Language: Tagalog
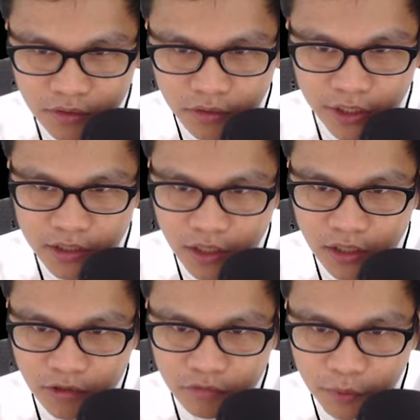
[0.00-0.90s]
Okay,
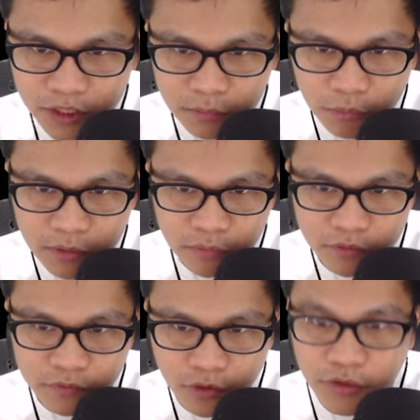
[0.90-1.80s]
yellow. Pwede mo
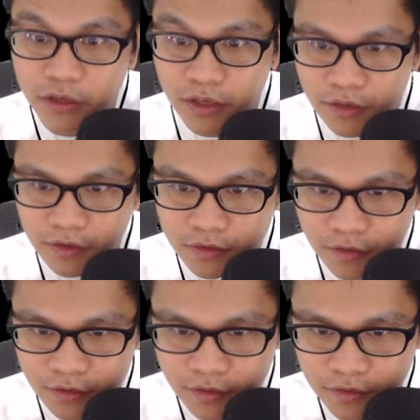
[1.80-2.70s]
i-move. Okay, okay, okay,
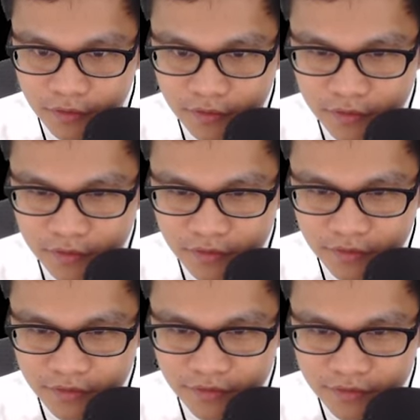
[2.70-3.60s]
okay. okay.
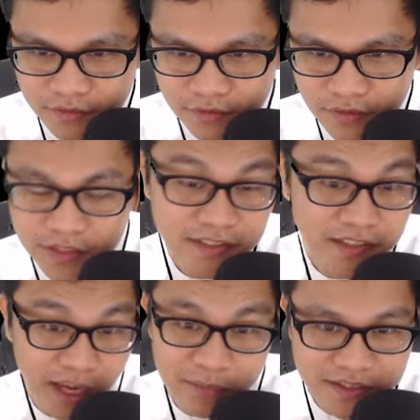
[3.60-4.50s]
This
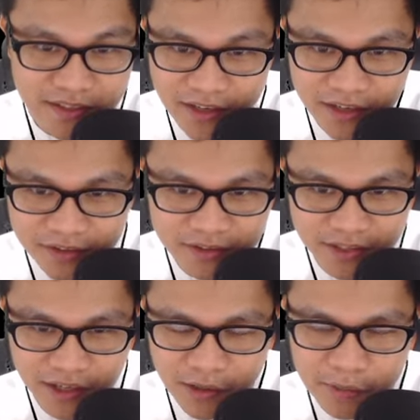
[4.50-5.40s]
game is really good,
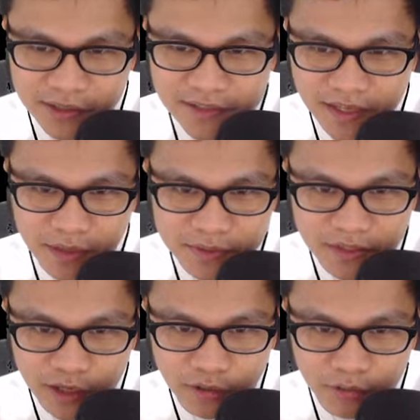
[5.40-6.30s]
guys. I mean, this game is
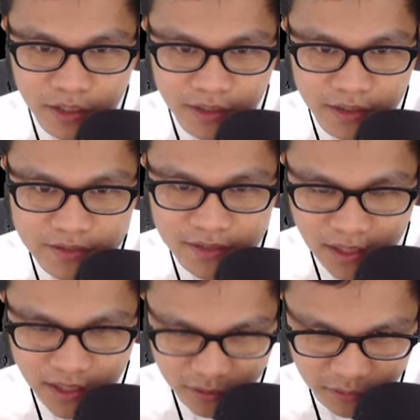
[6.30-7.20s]
really cool, guys. It's
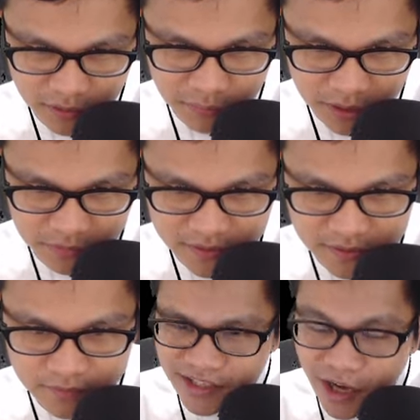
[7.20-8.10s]
really cool,
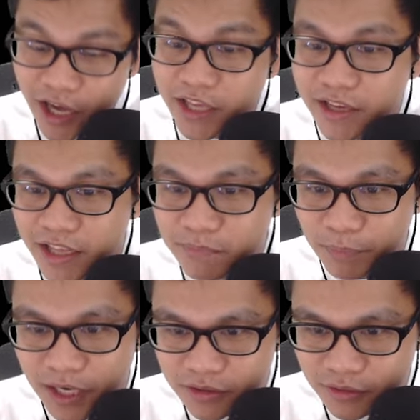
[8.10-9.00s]
promise. Ay, green
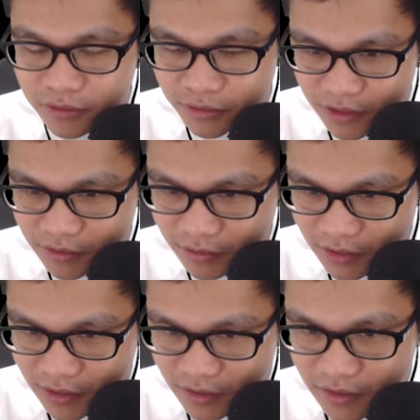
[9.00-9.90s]
pala to. Okay,
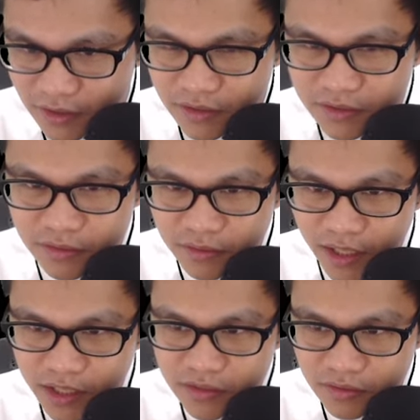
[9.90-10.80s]
okay. So,
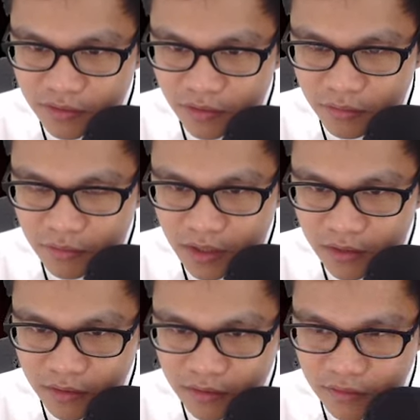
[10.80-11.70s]
green should go
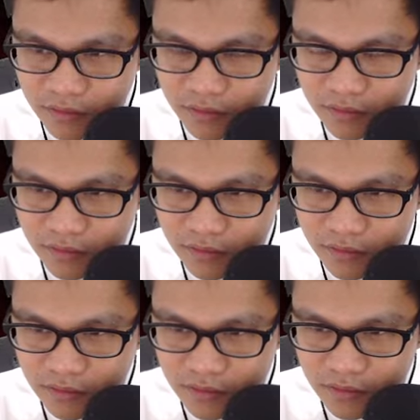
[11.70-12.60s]
there.
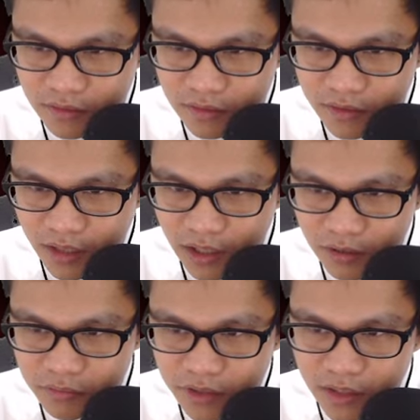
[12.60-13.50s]

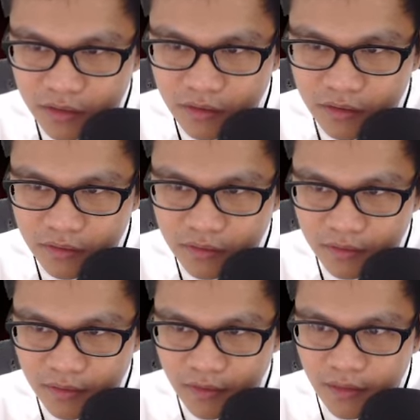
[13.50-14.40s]
Yellow here.
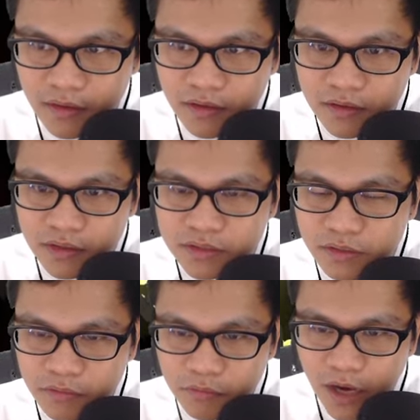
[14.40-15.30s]

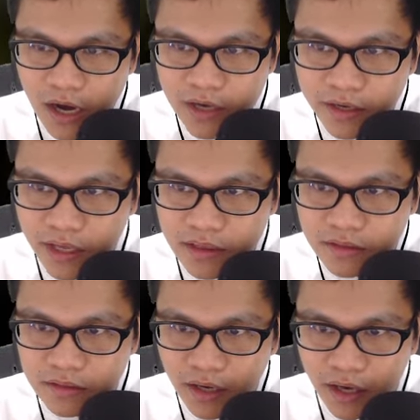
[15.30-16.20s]
So, ang red,
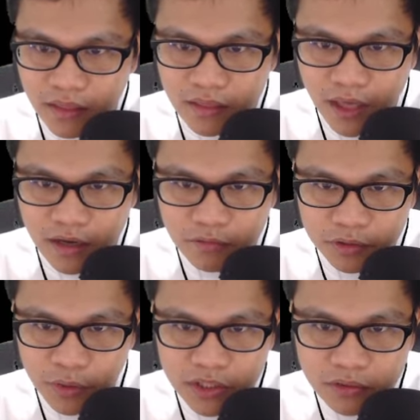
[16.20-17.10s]
I think
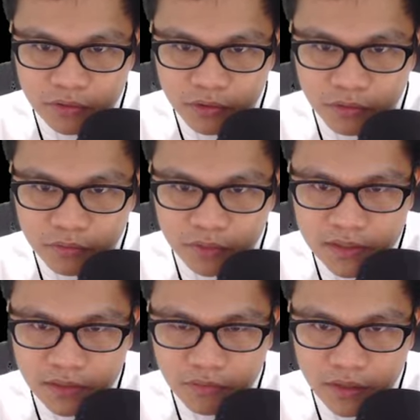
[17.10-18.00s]
what we should do
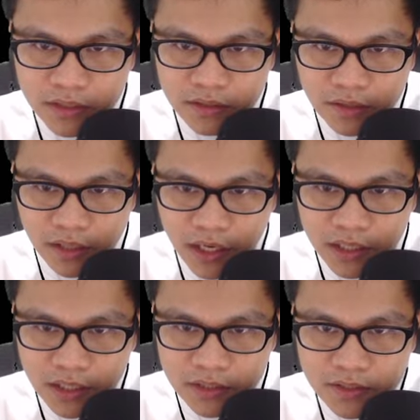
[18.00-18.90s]
is yung red,
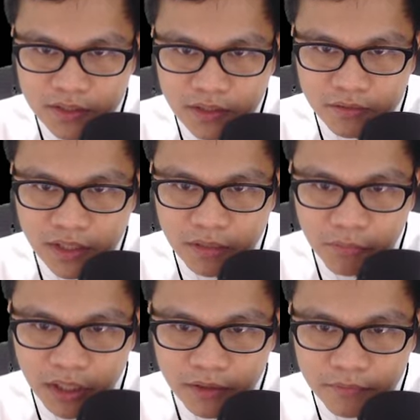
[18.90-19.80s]
ilagay natin siya dito sa
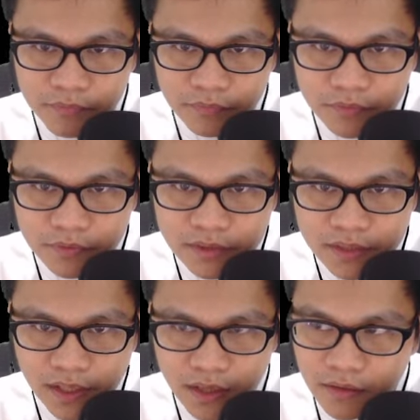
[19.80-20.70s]
kabila.
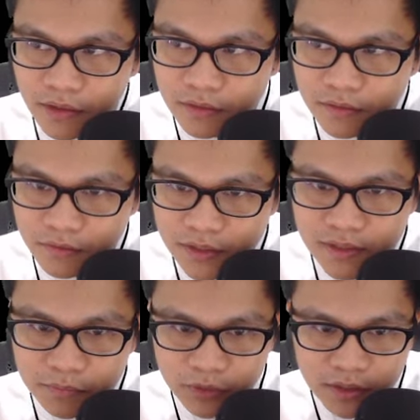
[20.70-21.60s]
Just like that. So,
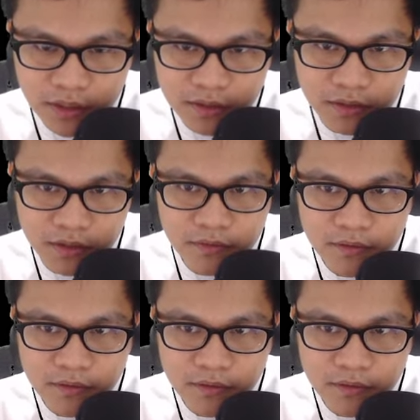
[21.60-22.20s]
reset muna natin.